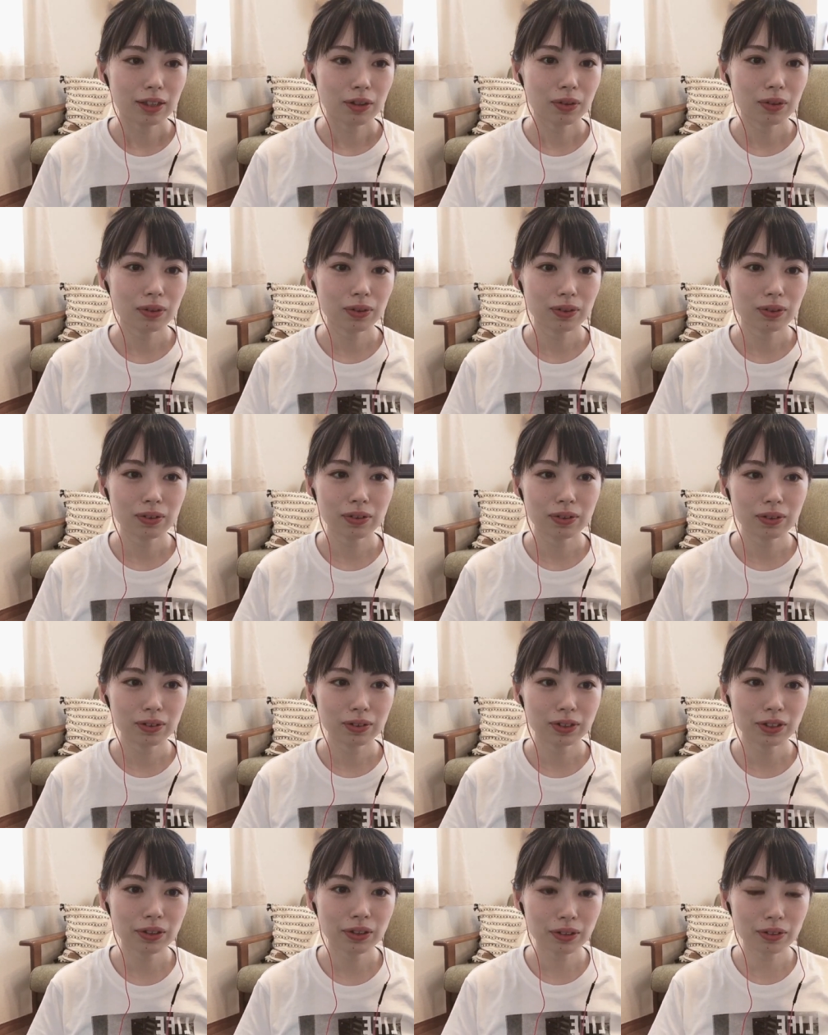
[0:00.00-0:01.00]

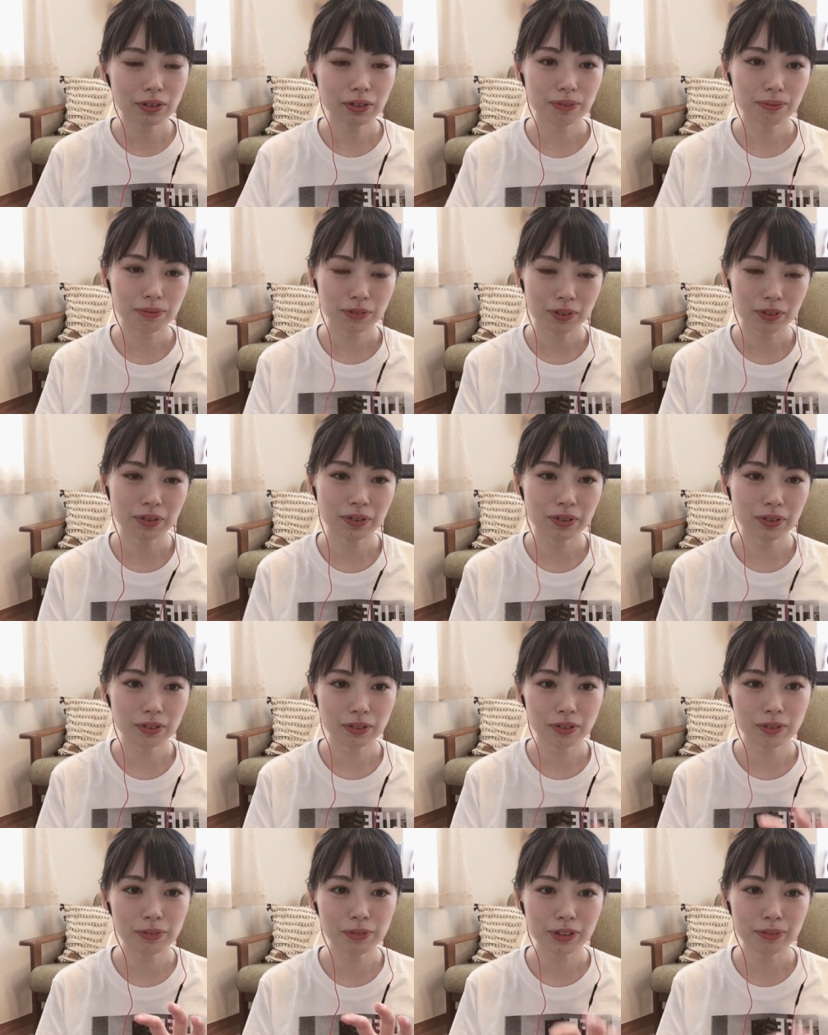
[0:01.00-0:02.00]
こうソロのとこ
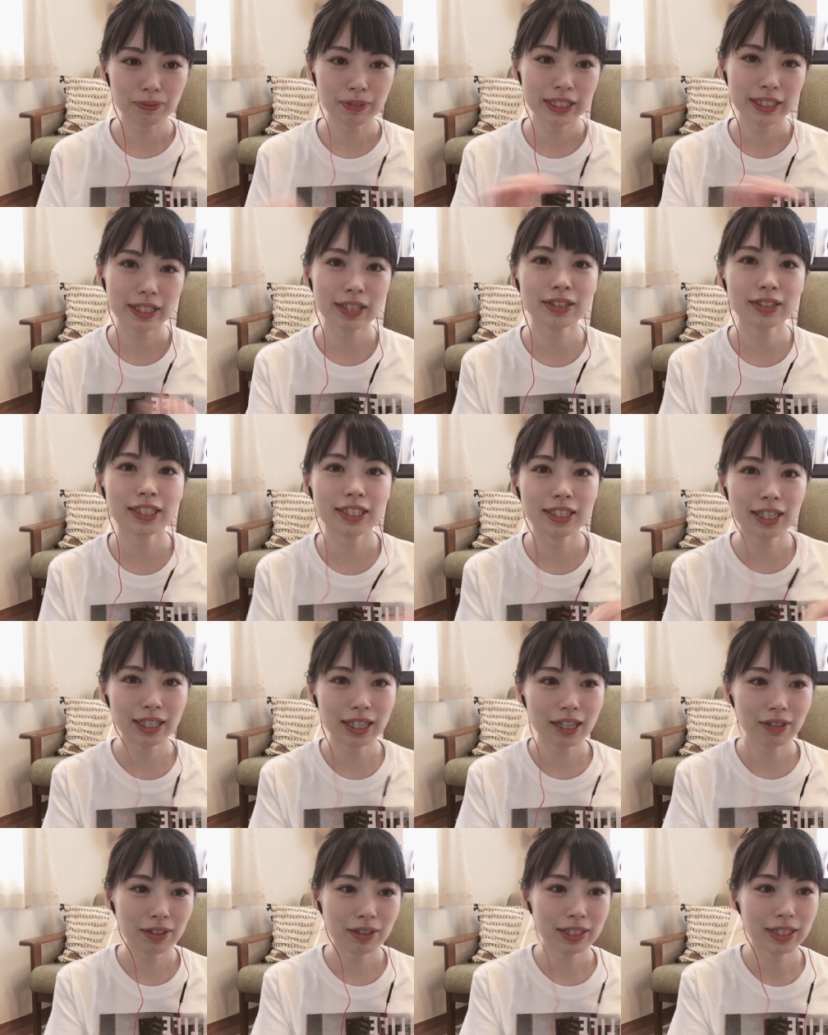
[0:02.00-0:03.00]
ろをもっと短くつな
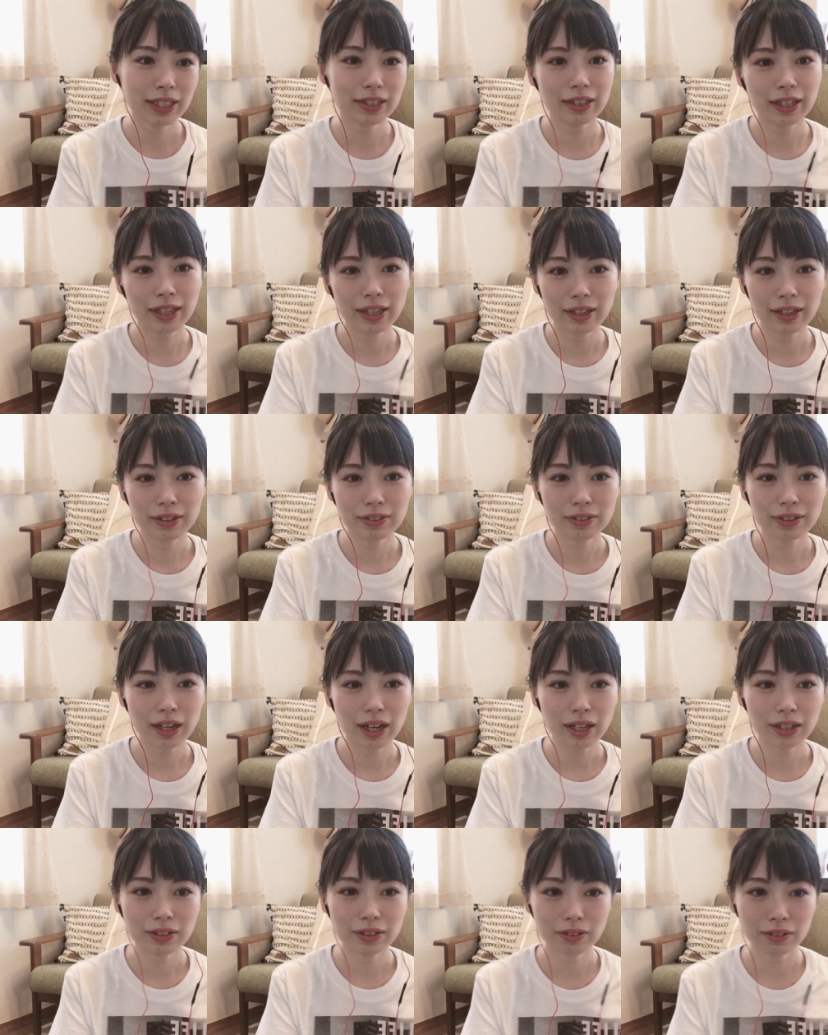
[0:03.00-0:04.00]
ぎ合わせて
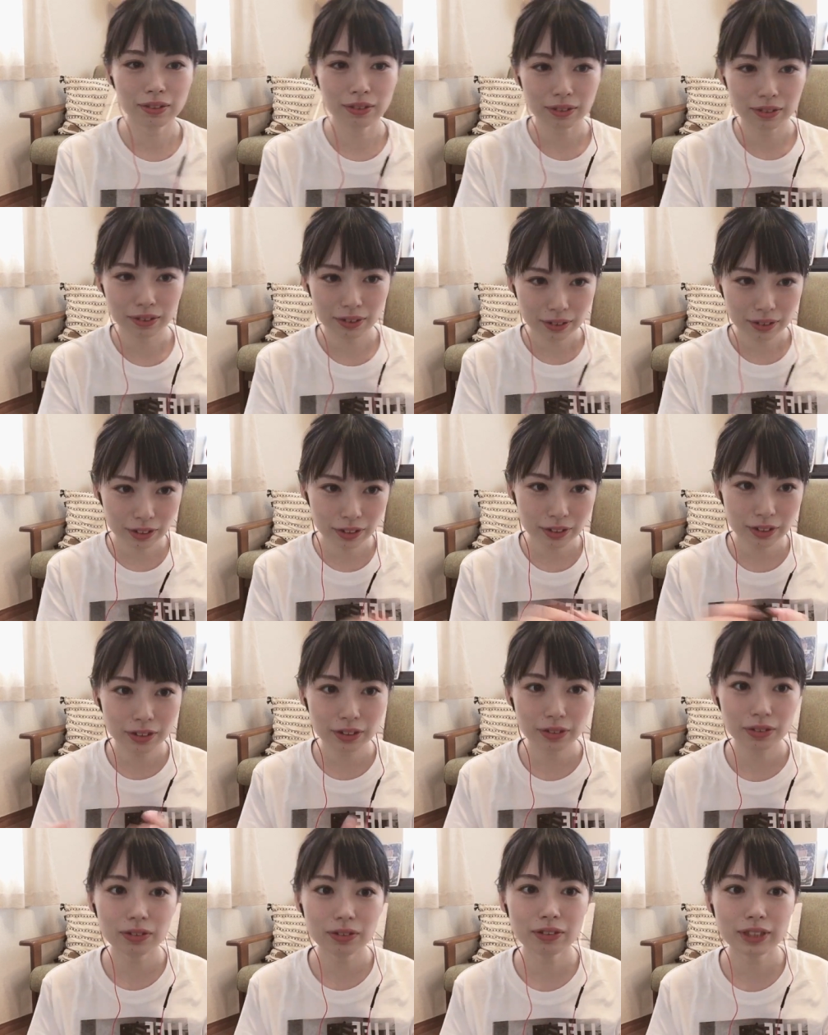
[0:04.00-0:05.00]
あの通
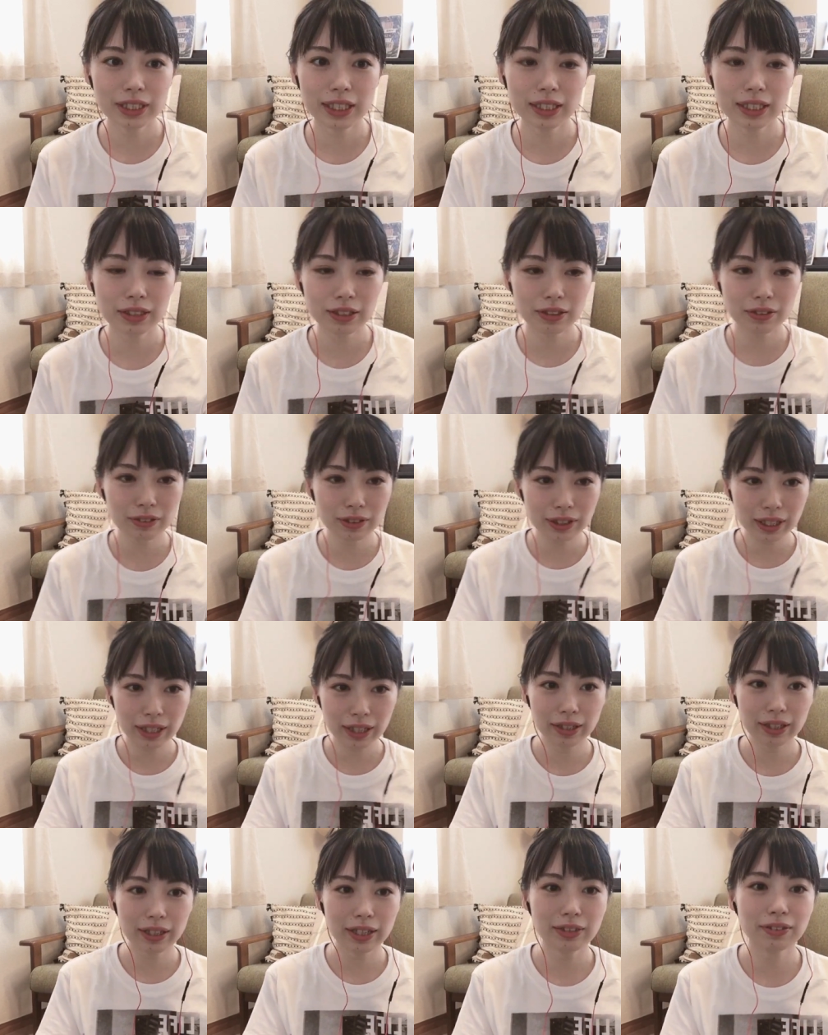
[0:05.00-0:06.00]
常の CD 音
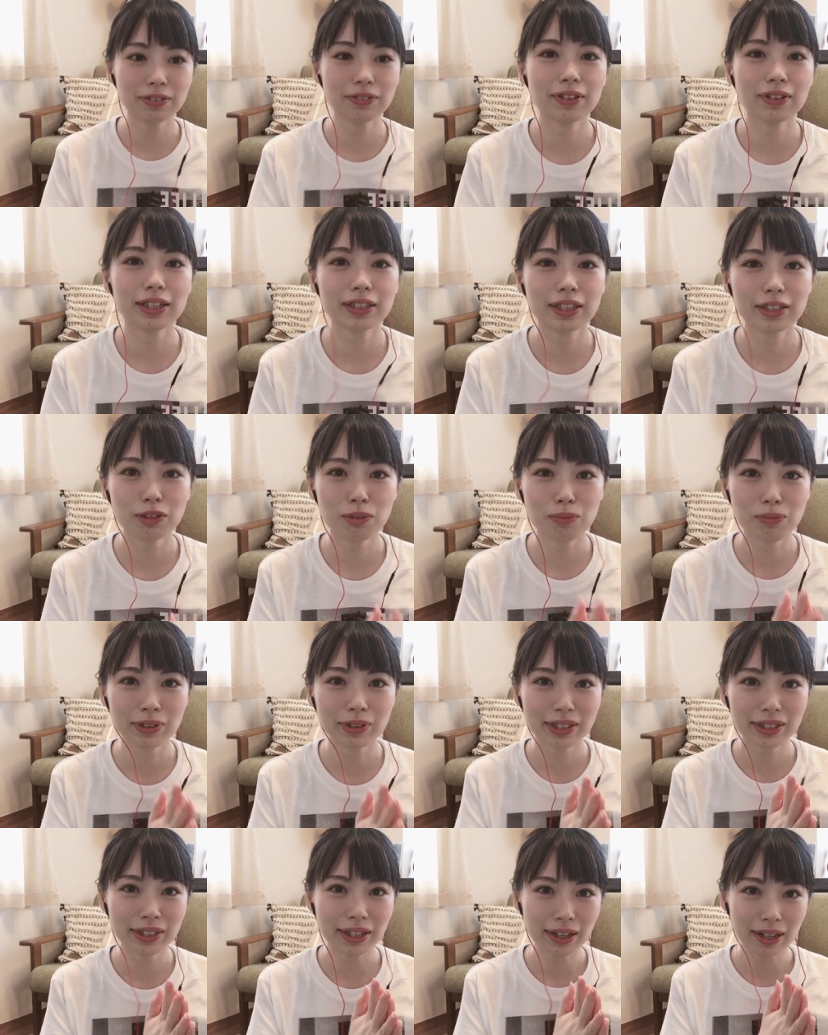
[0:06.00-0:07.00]
源でやるのかなって思っ
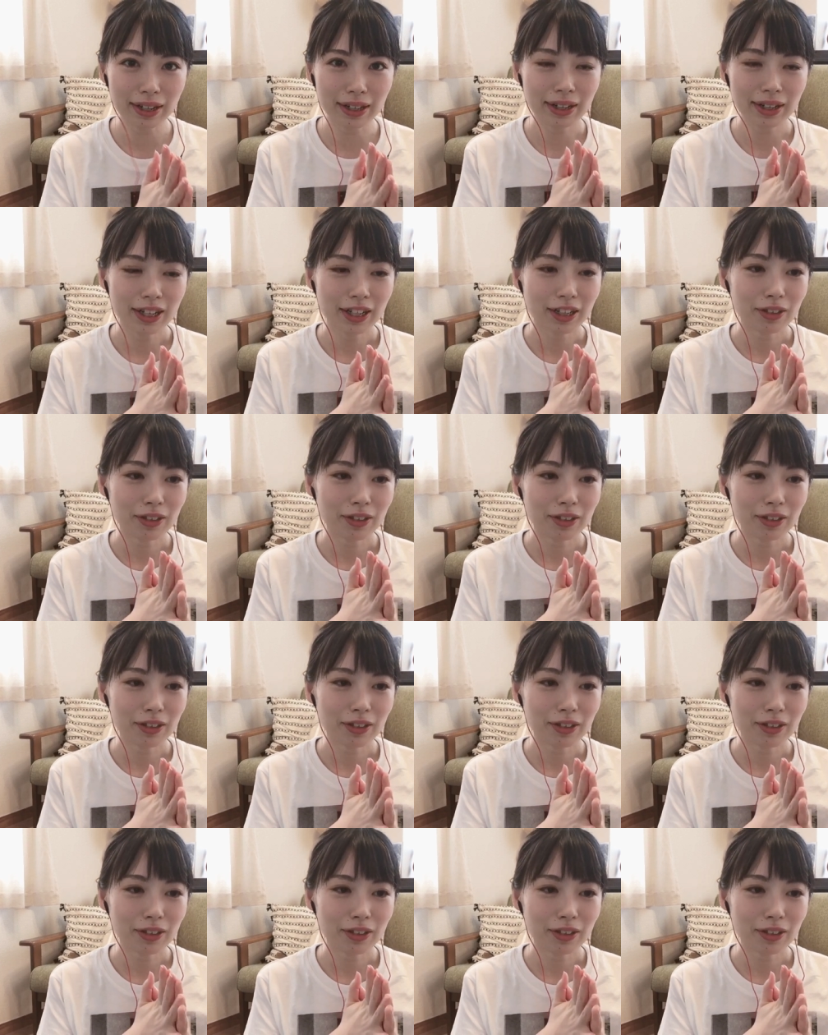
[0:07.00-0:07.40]
てたら